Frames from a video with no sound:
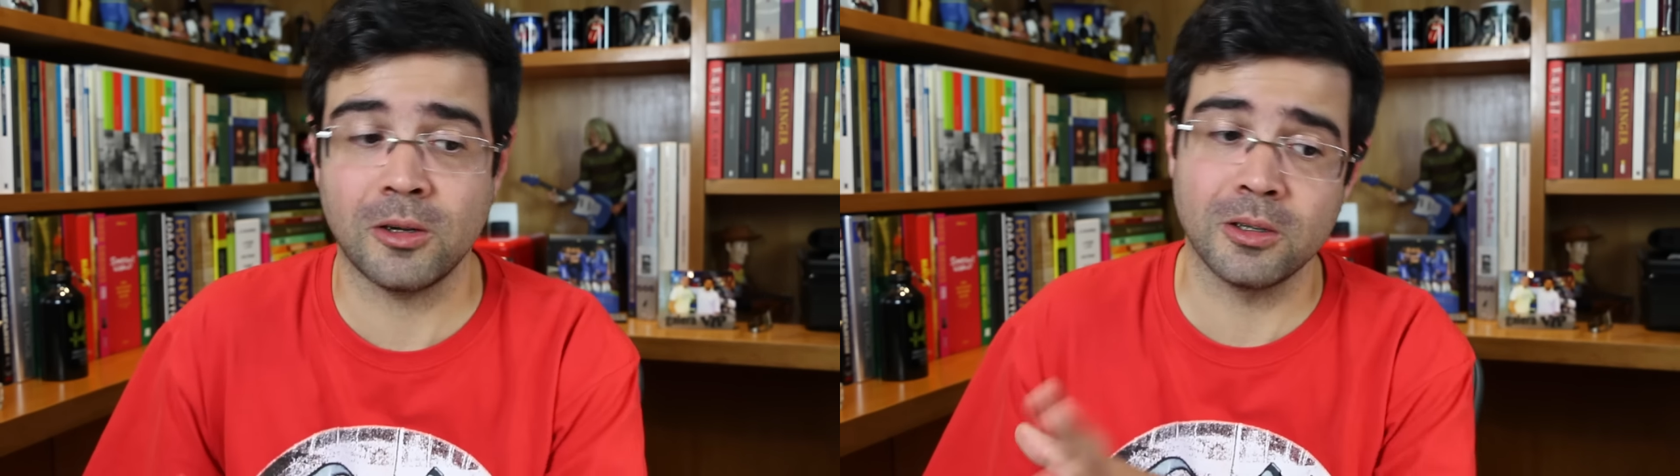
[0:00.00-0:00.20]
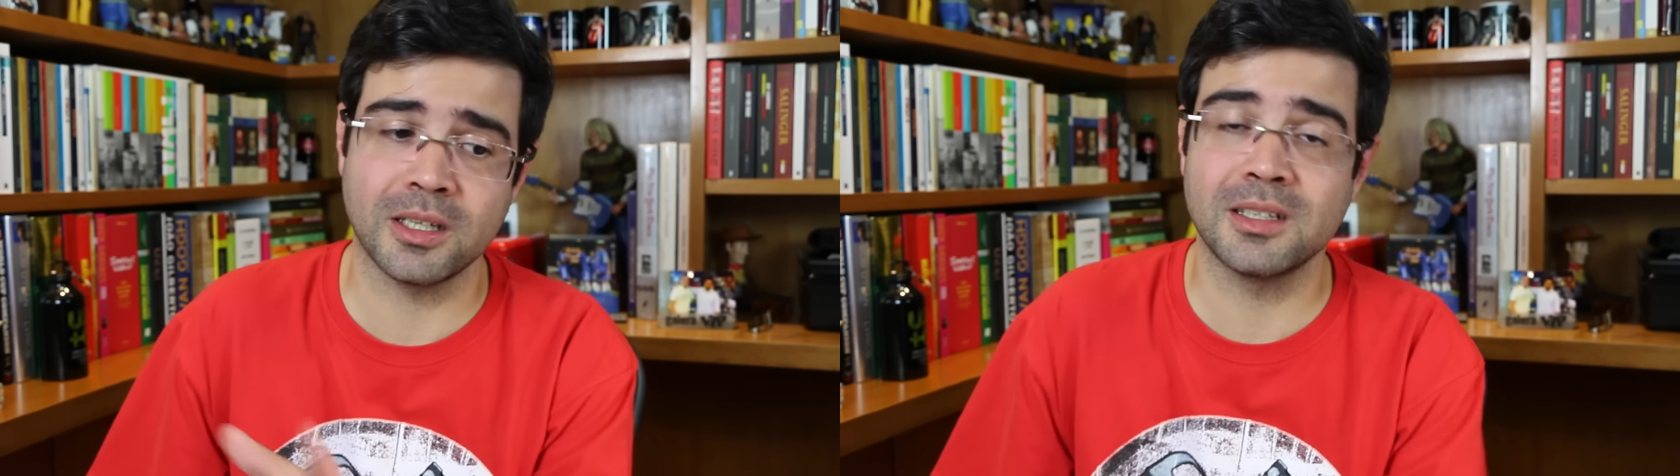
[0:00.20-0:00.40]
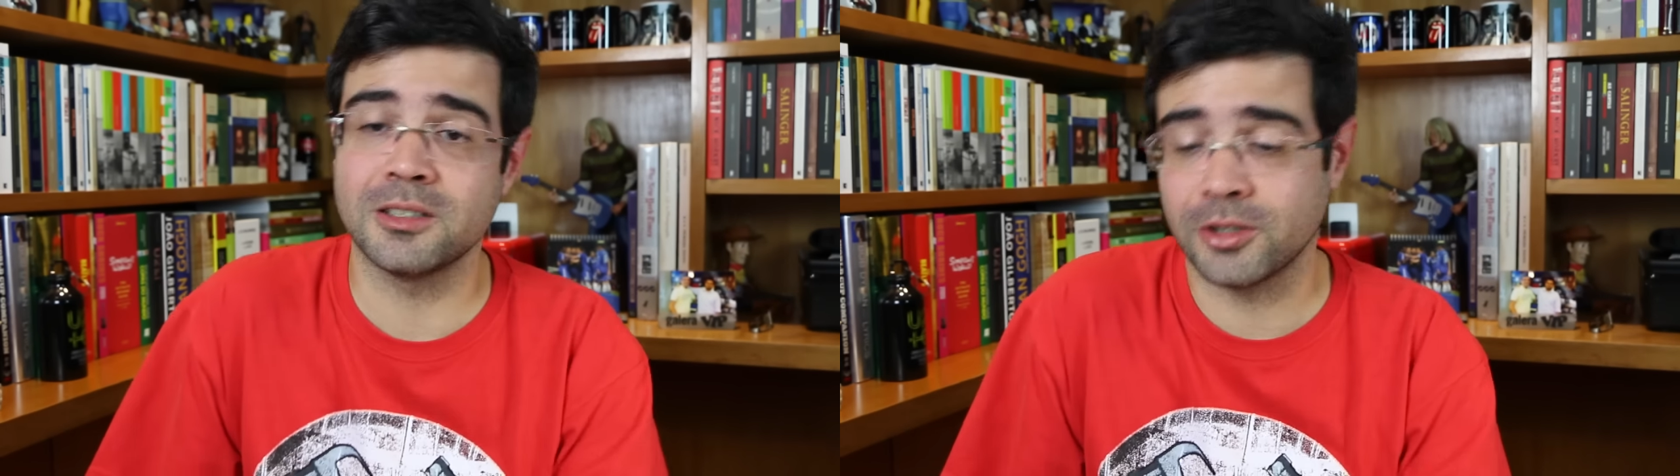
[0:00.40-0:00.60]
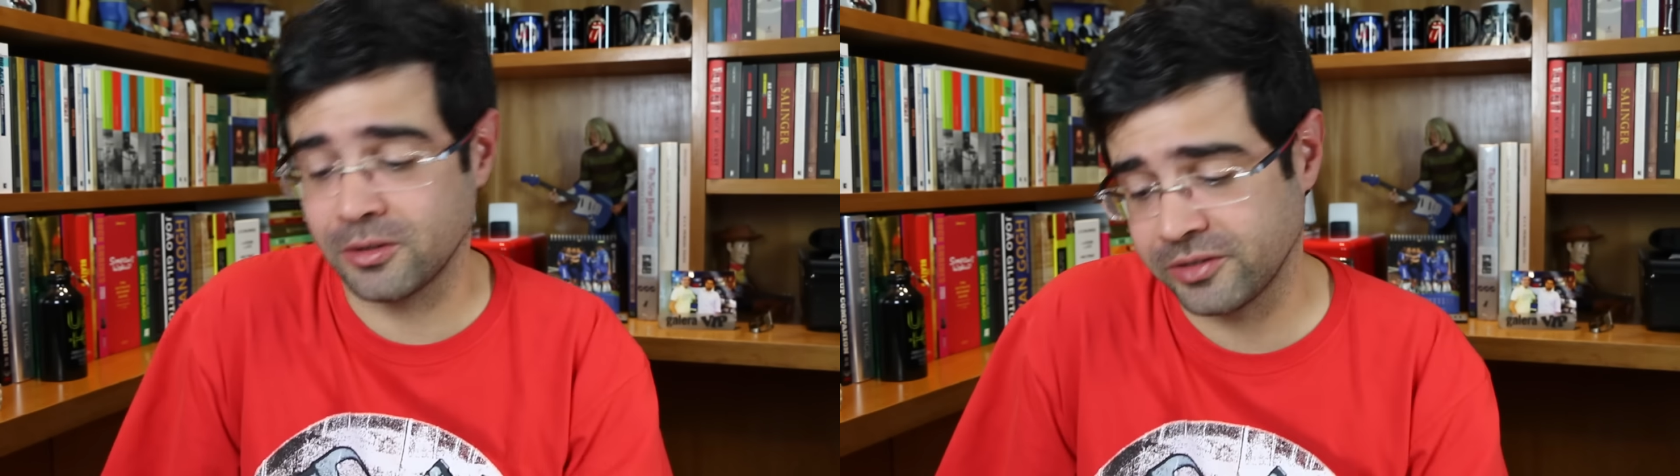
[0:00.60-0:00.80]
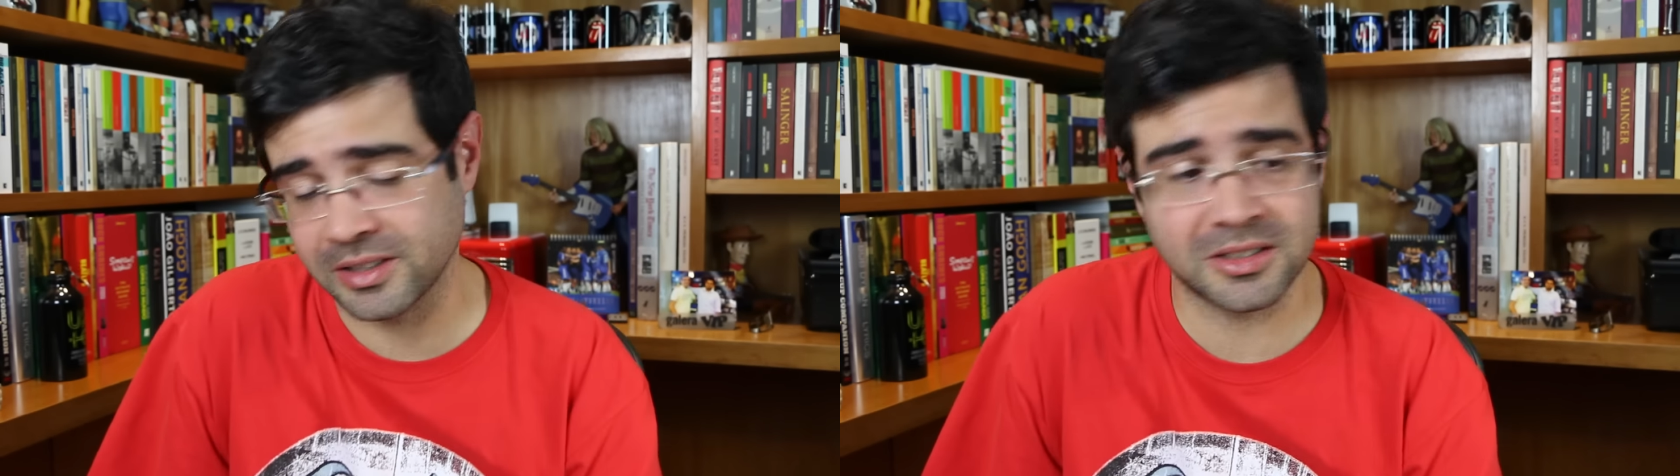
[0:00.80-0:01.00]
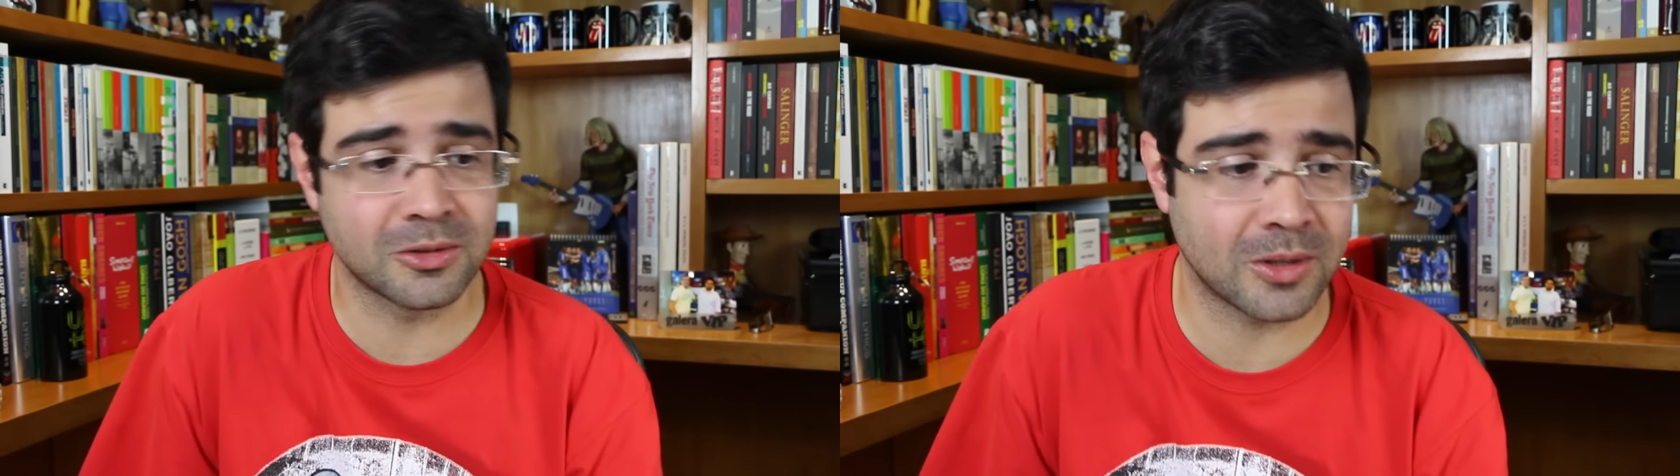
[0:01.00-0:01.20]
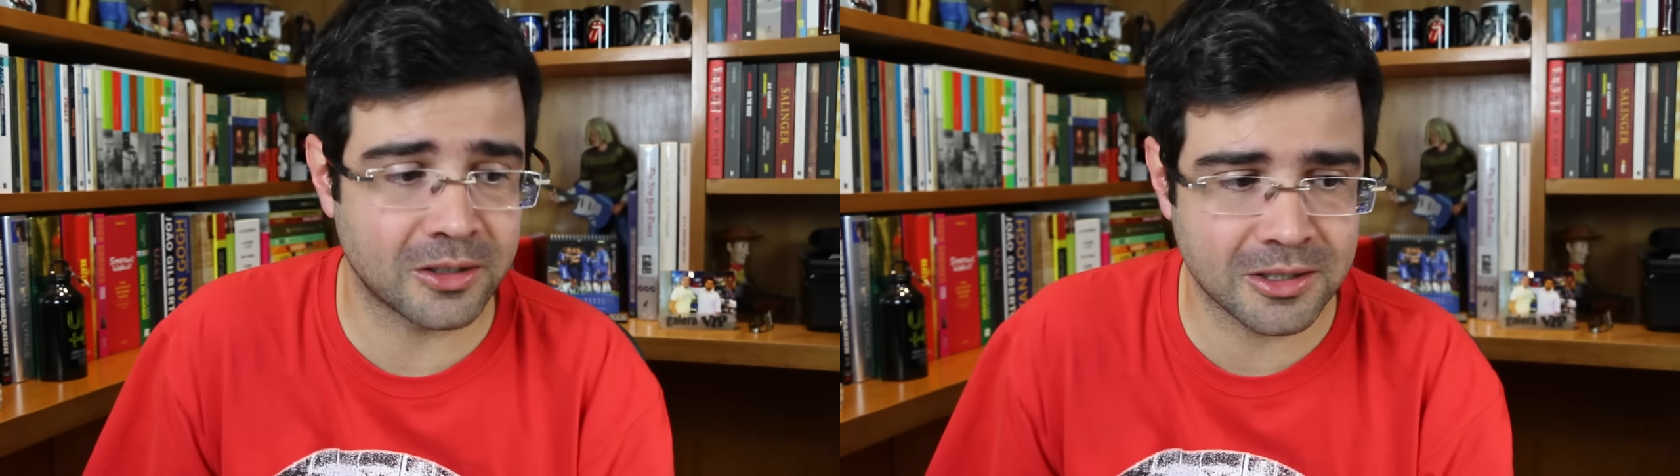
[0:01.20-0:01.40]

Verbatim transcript: oh, o que, que eles estão fazendo com a